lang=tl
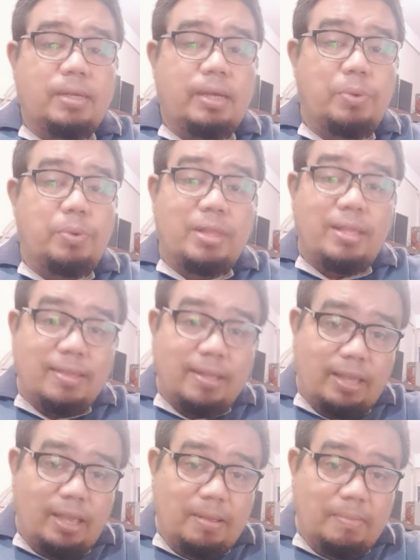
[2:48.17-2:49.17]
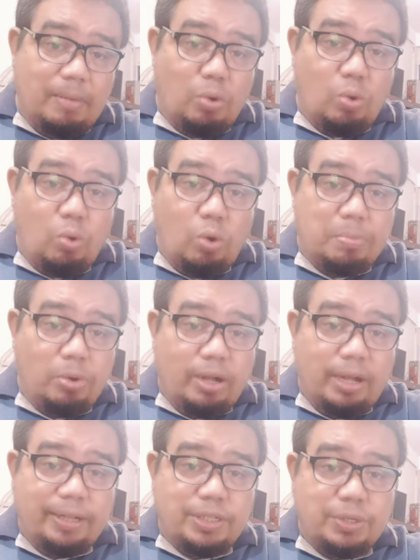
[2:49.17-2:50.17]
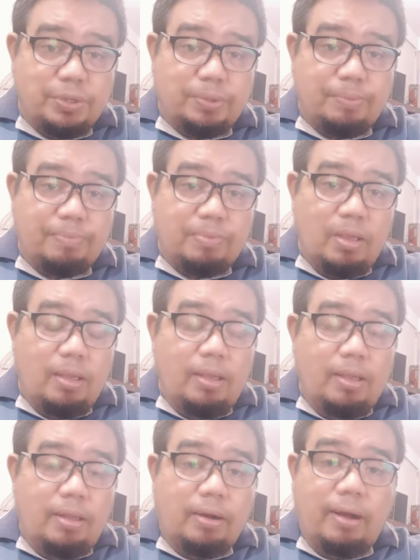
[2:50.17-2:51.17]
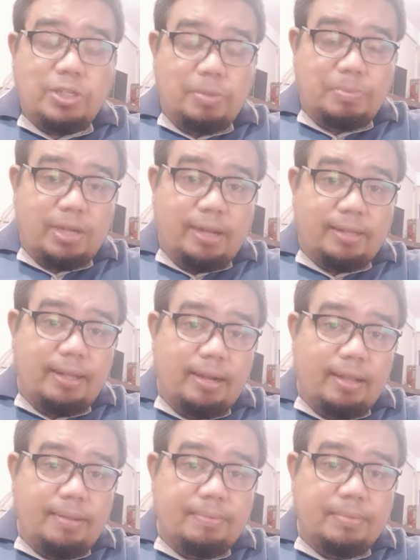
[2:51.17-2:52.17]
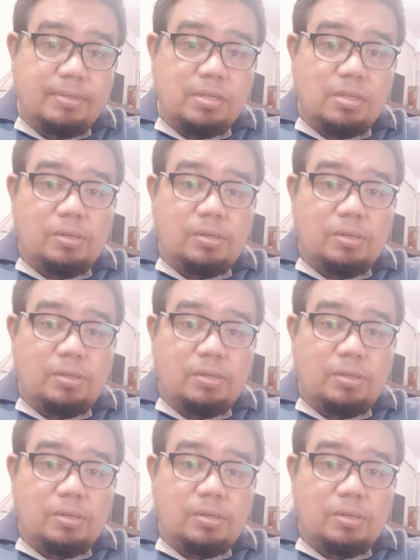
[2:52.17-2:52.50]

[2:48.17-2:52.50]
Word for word: uh, within the day, makukuha mo kagad yung release of chattel eh. So,